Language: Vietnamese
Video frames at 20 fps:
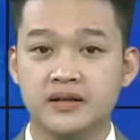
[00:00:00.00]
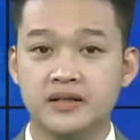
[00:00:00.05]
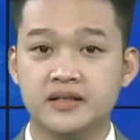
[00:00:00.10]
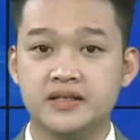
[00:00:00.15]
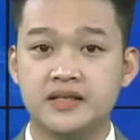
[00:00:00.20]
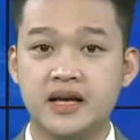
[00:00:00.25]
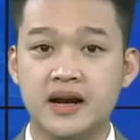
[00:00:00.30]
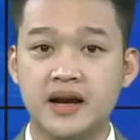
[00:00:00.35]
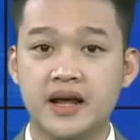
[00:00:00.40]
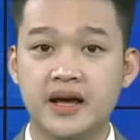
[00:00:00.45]

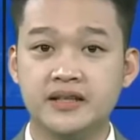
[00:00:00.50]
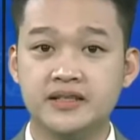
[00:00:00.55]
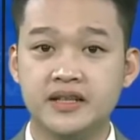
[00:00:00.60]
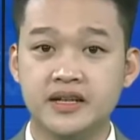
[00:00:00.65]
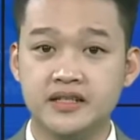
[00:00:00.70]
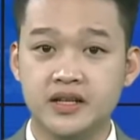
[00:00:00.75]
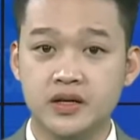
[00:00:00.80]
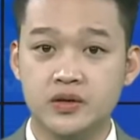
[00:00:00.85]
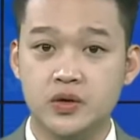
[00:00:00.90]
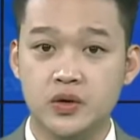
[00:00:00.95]
Sáng nay, dưới
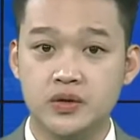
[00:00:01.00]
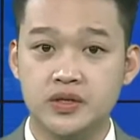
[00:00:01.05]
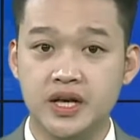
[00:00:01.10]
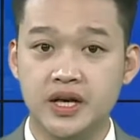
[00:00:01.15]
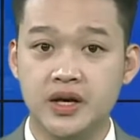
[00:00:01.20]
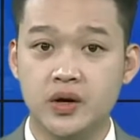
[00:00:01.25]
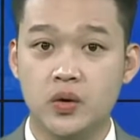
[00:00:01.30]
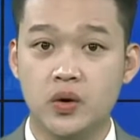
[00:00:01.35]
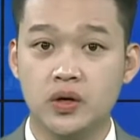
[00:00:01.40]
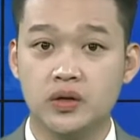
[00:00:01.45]
sự chủ
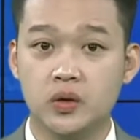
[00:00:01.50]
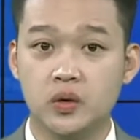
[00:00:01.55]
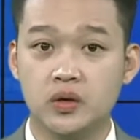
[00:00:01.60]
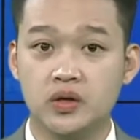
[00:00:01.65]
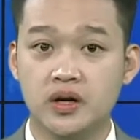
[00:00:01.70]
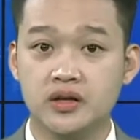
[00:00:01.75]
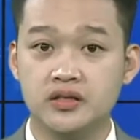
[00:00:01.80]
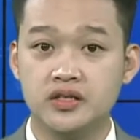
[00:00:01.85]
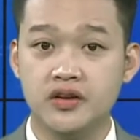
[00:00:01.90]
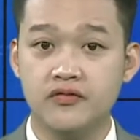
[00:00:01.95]
trì của Thủ
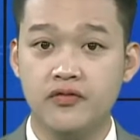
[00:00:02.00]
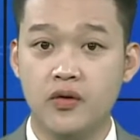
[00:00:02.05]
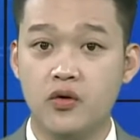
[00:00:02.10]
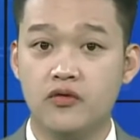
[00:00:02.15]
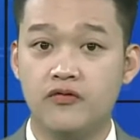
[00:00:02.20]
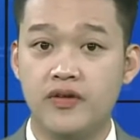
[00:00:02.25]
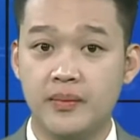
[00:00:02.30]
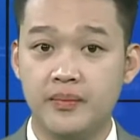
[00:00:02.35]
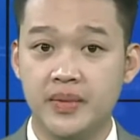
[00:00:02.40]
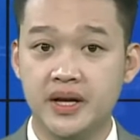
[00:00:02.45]
tướng Chính phủ
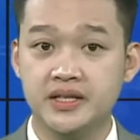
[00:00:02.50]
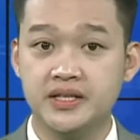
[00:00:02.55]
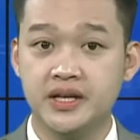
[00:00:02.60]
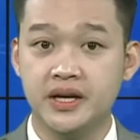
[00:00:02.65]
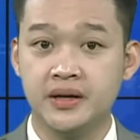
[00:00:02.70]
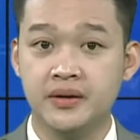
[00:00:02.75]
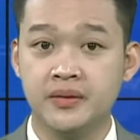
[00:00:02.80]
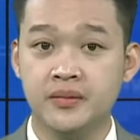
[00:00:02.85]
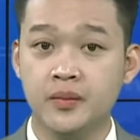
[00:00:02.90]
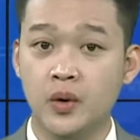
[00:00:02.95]
Phạm Minh
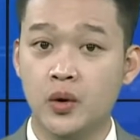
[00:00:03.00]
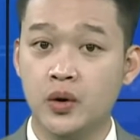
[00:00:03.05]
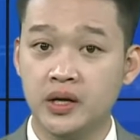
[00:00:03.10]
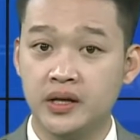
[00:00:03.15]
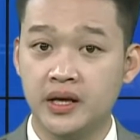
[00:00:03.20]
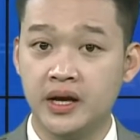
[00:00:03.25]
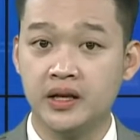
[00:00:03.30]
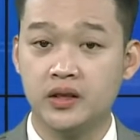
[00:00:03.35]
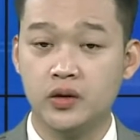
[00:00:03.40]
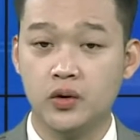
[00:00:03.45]
Chính, Bộ Y
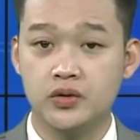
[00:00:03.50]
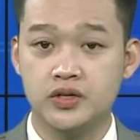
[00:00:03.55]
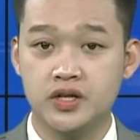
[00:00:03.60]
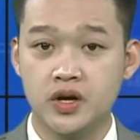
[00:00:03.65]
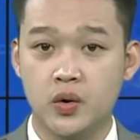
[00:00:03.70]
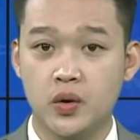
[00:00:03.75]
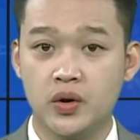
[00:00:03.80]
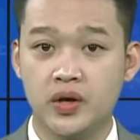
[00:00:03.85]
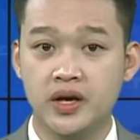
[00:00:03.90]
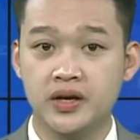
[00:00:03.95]
tế tổ chức
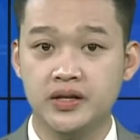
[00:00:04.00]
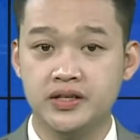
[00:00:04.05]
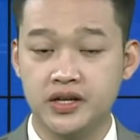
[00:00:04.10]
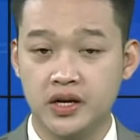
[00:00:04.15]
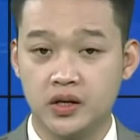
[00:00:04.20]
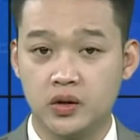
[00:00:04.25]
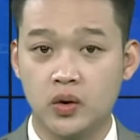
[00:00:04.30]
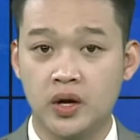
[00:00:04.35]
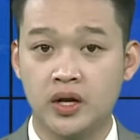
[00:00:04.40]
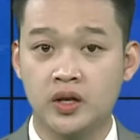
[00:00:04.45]
hội nghị
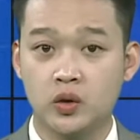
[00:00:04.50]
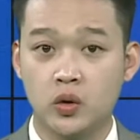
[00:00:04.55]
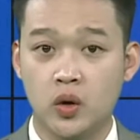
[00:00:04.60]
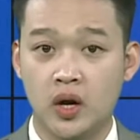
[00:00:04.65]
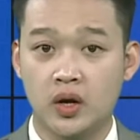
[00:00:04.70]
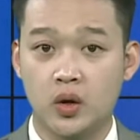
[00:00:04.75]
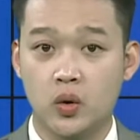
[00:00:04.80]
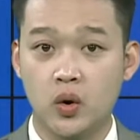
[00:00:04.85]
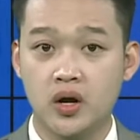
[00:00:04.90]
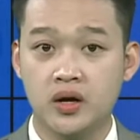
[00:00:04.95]
trực tuyến
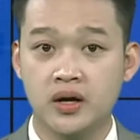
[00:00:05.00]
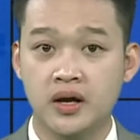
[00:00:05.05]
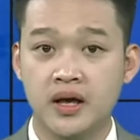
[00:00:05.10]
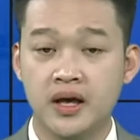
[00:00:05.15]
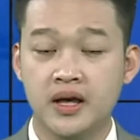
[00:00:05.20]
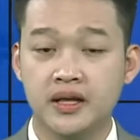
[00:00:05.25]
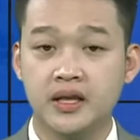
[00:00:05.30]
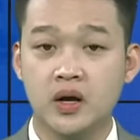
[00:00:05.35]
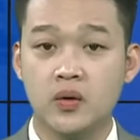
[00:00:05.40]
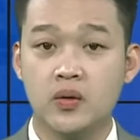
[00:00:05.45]
toàn quốc
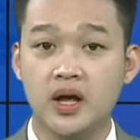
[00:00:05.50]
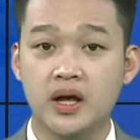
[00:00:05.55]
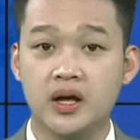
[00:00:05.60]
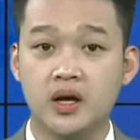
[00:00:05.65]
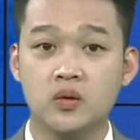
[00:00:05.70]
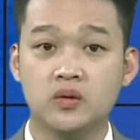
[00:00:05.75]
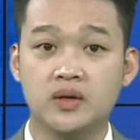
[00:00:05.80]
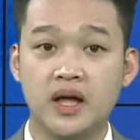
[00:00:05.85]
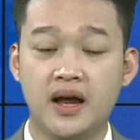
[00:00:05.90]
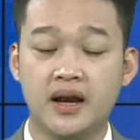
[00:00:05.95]
tổng kết
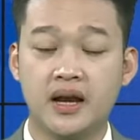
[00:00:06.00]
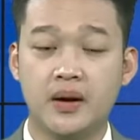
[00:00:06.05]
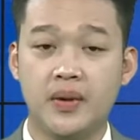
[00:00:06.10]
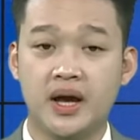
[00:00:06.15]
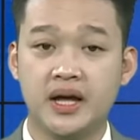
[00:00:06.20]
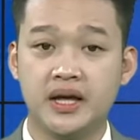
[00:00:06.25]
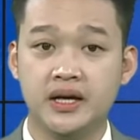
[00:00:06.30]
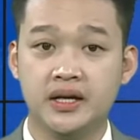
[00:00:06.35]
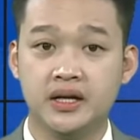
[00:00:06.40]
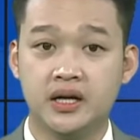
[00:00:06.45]
công tác năm
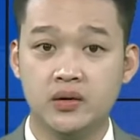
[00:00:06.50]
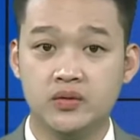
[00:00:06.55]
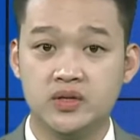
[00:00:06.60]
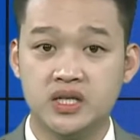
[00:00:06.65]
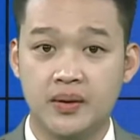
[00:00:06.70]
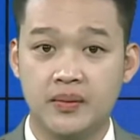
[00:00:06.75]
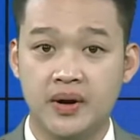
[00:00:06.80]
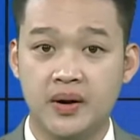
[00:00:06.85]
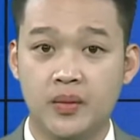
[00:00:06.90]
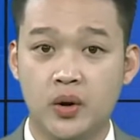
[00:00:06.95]

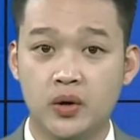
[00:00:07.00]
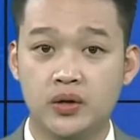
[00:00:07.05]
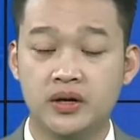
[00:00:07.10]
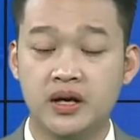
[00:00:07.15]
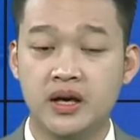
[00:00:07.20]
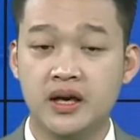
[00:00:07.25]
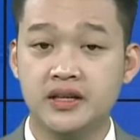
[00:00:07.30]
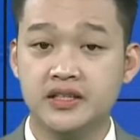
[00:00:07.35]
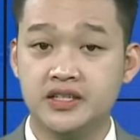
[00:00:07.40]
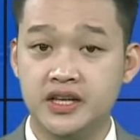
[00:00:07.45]
2021,
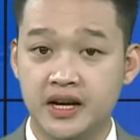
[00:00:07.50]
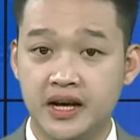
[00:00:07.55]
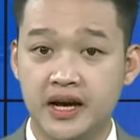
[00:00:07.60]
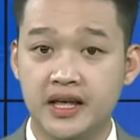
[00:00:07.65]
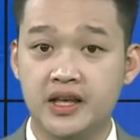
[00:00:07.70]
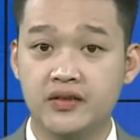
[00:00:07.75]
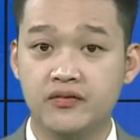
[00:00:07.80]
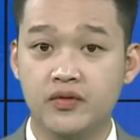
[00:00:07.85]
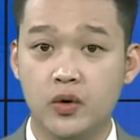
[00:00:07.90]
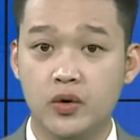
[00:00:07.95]
triển khai
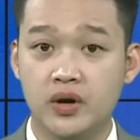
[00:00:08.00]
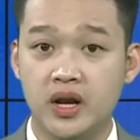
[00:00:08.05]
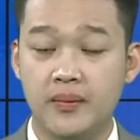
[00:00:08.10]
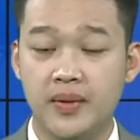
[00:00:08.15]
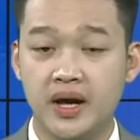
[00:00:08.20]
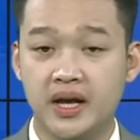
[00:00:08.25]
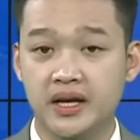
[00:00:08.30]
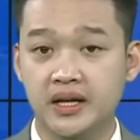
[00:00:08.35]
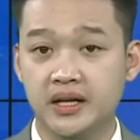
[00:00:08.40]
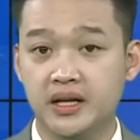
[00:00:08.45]
nhiệm vụ năm
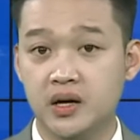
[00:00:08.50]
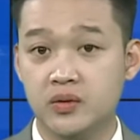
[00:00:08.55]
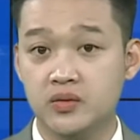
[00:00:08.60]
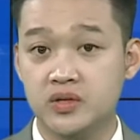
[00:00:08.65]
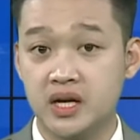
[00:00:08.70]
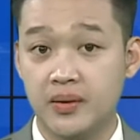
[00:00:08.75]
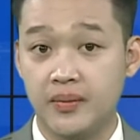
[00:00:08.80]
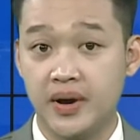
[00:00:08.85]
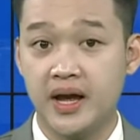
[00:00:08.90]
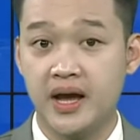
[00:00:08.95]

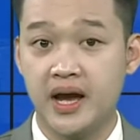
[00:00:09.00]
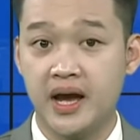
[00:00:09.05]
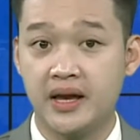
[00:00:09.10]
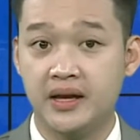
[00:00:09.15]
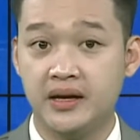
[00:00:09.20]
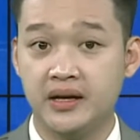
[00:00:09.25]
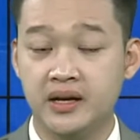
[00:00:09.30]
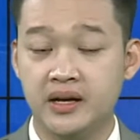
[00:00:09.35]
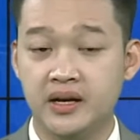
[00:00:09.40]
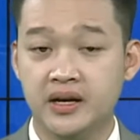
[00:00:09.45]
2022.
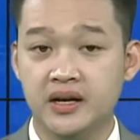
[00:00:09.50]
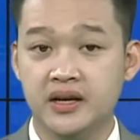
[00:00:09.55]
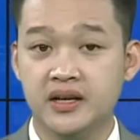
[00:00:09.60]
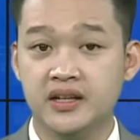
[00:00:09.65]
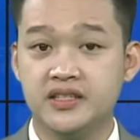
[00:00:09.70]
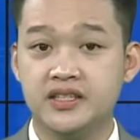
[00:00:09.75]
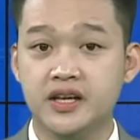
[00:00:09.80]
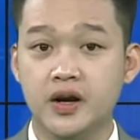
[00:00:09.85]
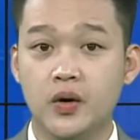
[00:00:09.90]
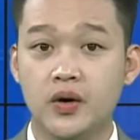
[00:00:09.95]

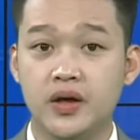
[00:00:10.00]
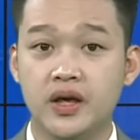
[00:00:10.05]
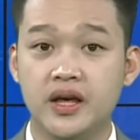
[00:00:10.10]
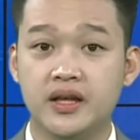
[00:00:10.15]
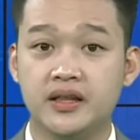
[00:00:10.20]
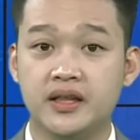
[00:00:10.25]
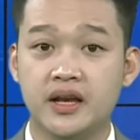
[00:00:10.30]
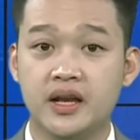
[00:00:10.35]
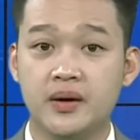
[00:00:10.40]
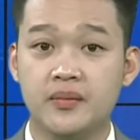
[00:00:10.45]
Dự hội nghị
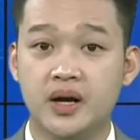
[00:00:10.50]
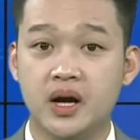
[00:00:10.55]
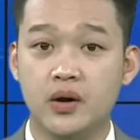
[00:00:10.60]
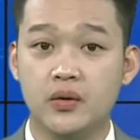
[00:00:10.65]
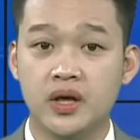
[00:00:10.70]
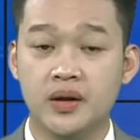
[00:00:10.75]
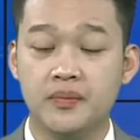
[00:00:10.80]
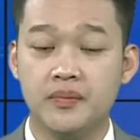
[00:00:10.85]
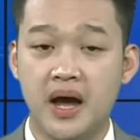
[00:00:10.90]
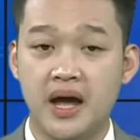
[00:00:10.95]
tại điểm cầu
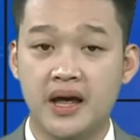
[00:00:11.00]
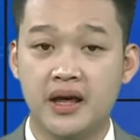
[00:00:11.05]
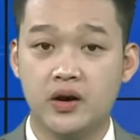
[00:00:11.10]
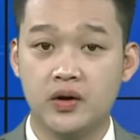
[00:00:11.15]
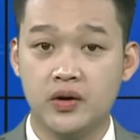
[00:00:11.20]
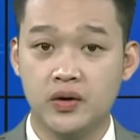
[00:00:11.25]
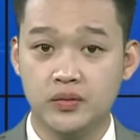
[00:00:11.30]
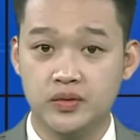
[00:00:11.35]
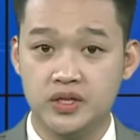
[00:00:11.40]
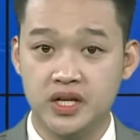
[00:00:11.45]
Yên Bái có
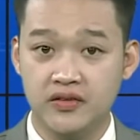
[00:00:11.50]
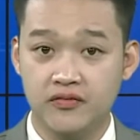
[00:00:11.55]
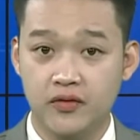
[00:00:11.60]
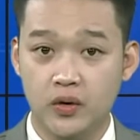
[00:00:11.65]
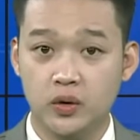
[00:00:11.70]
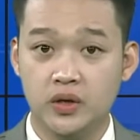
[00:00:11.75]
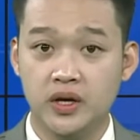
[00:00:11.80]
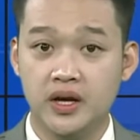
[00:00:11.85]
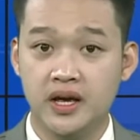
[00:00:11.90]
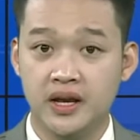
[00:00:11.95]
đồng chí
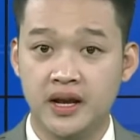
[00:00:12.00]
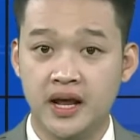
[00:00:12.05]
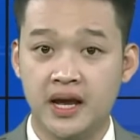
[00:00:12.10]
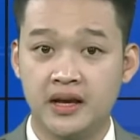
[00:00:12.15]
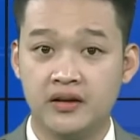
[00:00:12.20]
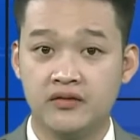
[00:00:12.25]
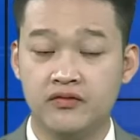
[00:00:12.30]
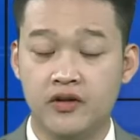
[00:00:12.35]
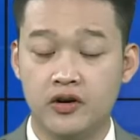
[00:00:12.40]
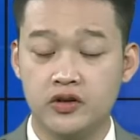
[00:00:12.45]
Vũ Thị Hiền Hạnh,
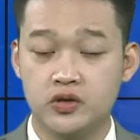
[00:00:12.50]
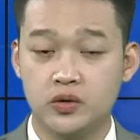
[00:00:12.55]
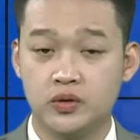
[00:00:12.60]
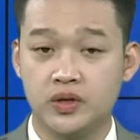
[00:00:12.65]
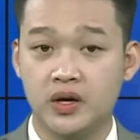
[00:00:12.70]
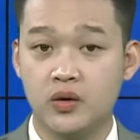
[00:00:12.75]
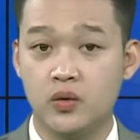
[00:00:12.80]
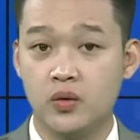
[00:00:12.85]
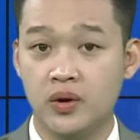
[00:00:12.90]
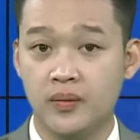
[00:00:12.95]
Phó Chủ
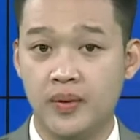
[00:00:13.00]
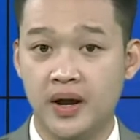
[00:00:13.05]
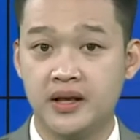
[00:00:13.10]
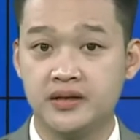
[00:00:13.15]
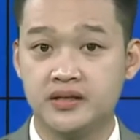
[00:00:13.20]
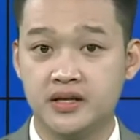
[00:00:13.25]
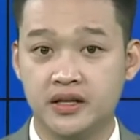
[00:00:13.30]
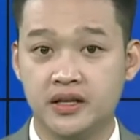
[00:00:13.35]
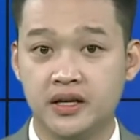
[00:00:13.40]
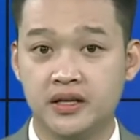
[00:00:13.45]
tịch Ủy ban nhân
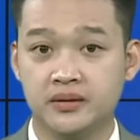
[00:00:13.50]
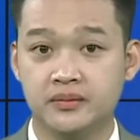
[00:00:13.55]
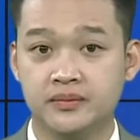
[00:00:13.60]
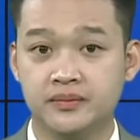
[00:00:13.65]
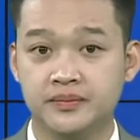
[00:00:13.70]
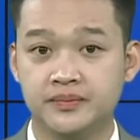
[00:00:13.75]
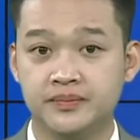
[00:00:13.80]
dân tỉnh.